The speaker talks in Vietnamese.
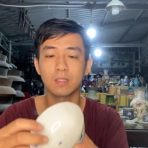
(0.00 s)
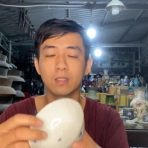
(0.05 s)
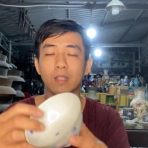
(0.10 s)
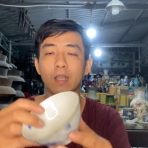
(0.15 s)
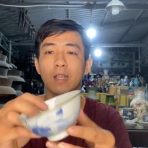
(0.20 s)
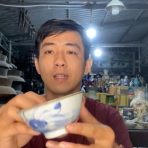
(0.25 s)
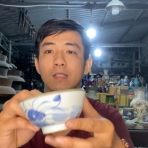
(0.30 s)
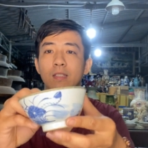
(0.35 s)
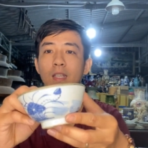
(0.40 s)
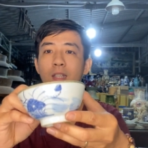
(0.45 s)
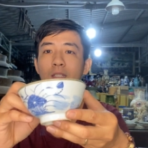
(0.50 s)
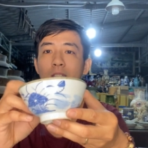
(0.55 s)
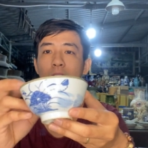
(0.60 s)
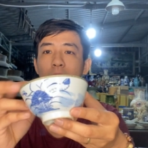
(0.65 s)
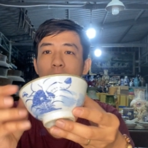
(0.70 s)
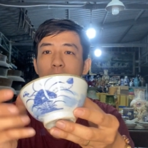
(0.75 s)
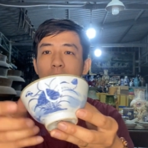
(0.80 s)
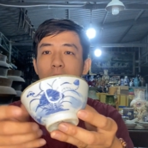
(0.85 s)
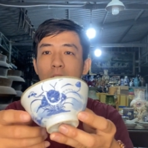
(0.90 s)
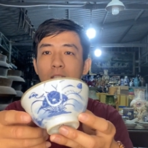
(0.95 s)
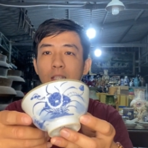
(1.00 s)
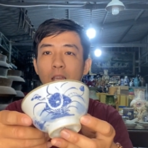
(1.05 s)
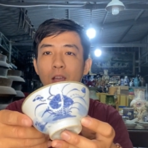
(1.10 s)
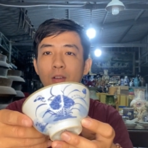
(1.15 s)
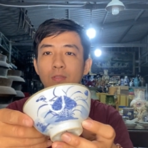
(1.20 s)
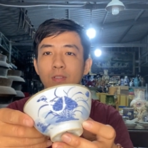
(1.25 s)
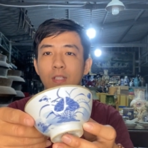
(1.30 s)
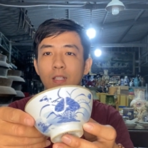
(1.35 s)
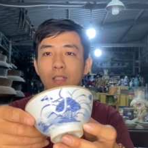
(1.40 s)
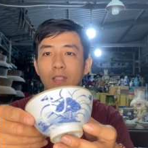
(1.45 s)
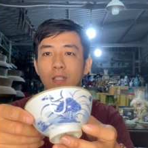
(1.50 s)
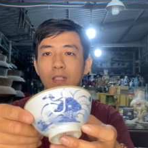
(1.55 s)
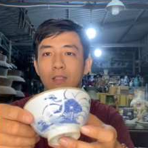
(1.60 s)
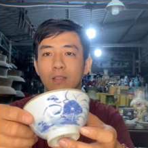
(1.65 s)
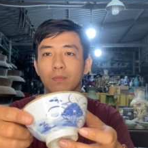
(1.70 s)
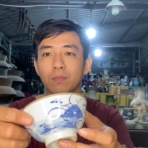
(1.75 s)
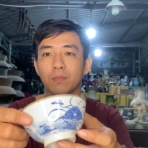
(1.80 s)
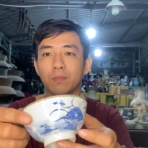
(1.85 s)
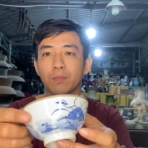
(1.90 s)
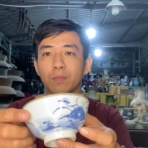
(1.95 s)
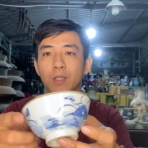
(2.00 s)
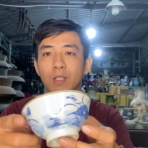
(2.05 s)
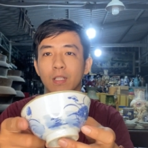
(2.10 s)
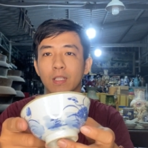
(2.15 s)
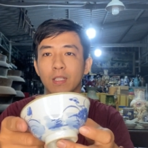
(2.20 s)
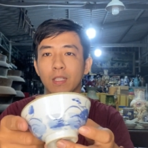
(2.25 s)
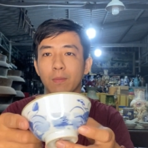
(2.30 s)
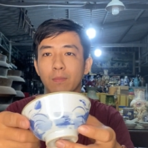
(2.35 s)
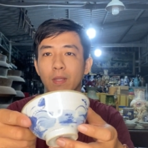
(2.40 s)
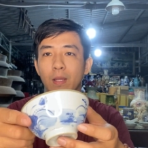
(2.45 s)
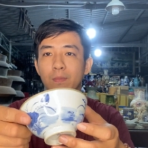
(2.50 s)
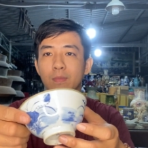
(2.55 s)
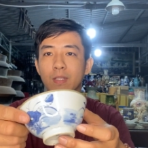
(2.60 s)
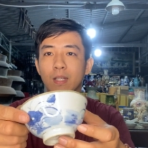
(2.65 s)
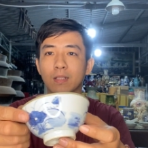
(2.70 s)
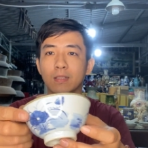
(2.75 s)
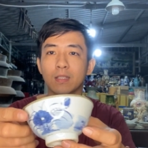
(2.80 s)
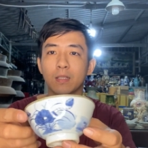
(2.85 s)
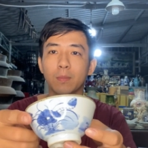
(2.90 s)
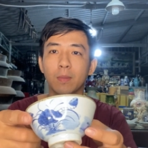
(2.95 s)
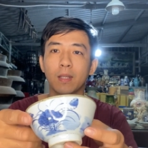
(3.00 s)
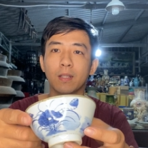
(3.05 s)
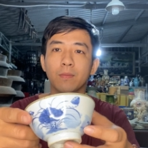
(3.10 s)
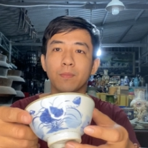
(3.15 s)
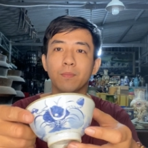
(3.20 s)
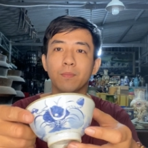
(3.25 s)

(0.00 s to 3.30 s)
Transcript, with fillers: chén sen dịch chén tàu sen dịch 10.5 cm